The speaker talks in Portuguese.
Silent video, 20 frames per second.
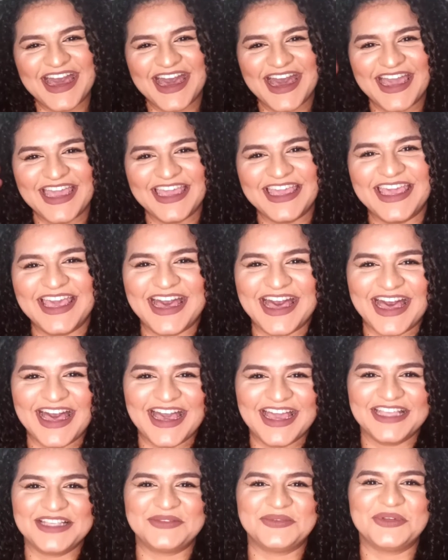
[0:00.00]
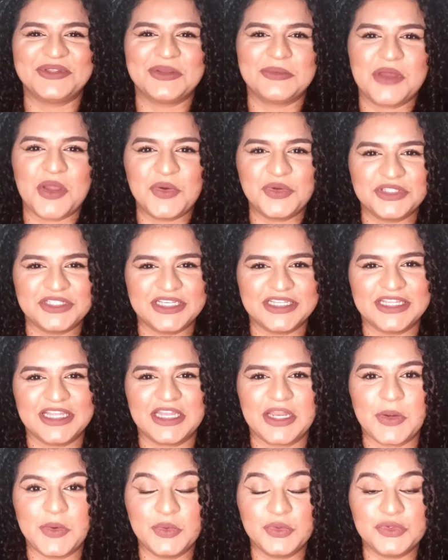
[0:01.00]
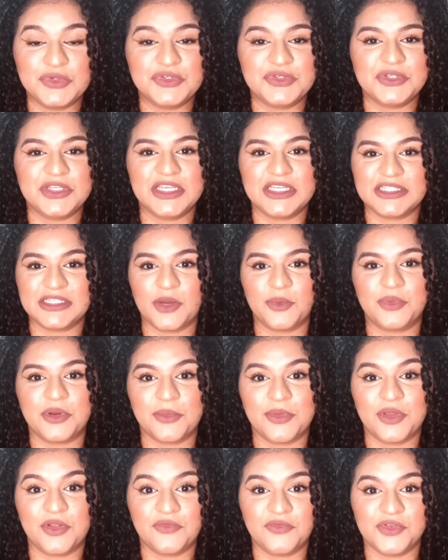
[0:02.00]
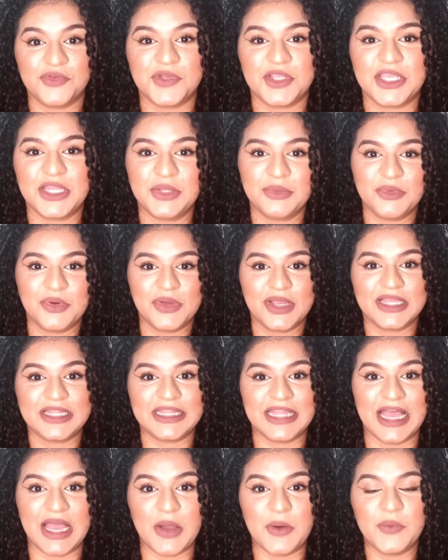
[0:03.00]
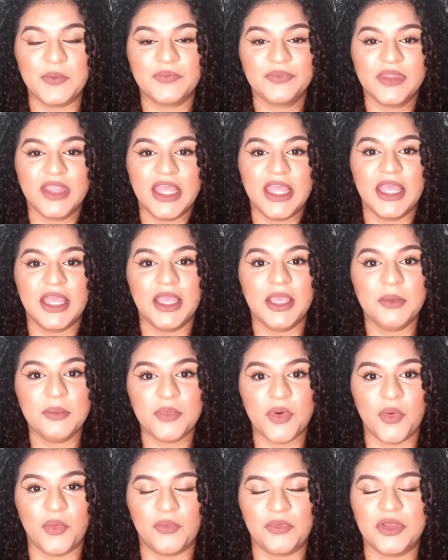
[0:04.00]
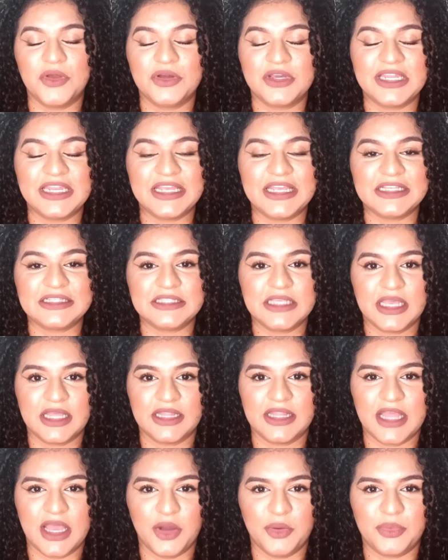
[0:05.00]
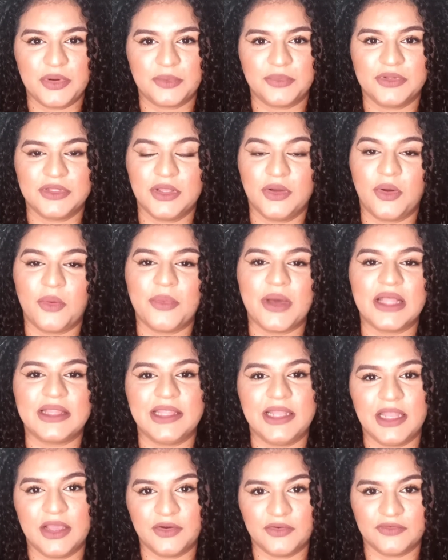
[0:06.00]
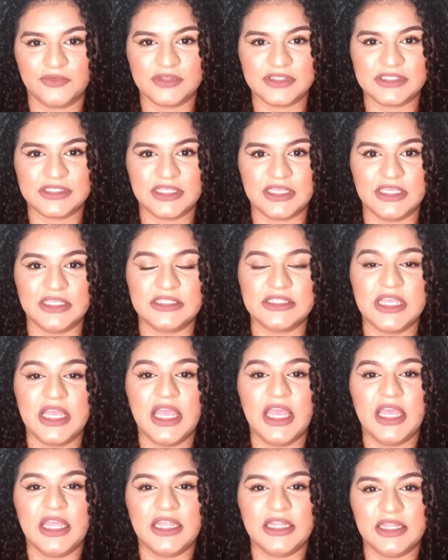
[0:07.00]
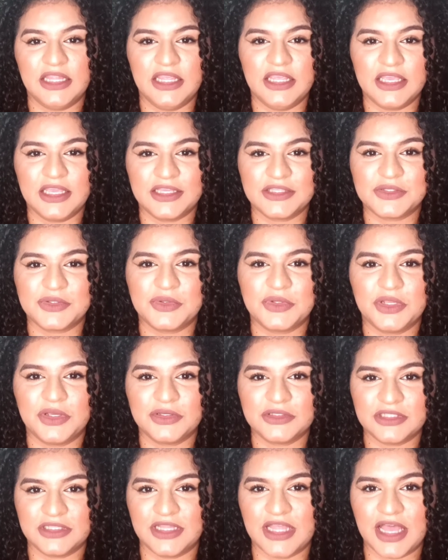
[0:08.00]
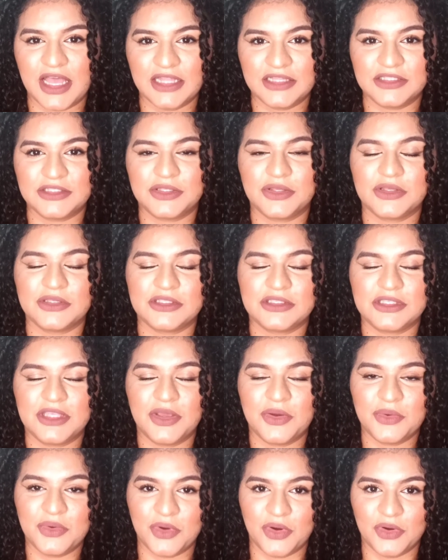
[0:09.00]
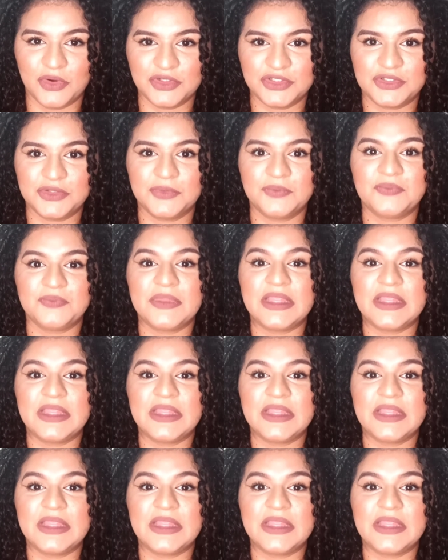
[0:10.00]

Hi guys, meu nome é Rutiana Araújo e esse é o primeiro vídeo aqui do meu canal. E bom, eu criei esse canal para poder compartilhar com vocês dicas, curiosidades, coisas que eu gosto.